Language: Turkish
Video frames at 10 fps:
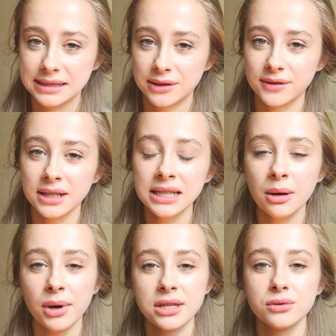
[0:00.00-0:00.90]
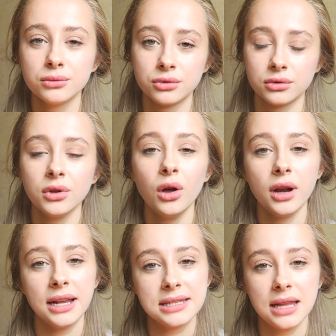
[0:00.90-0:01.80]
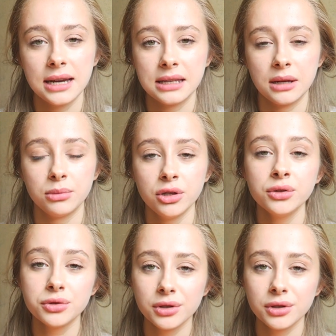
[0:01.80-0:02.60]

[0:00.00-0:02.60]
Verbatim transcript: sınava yabancı uyruklu öğrenciler girebiliyor.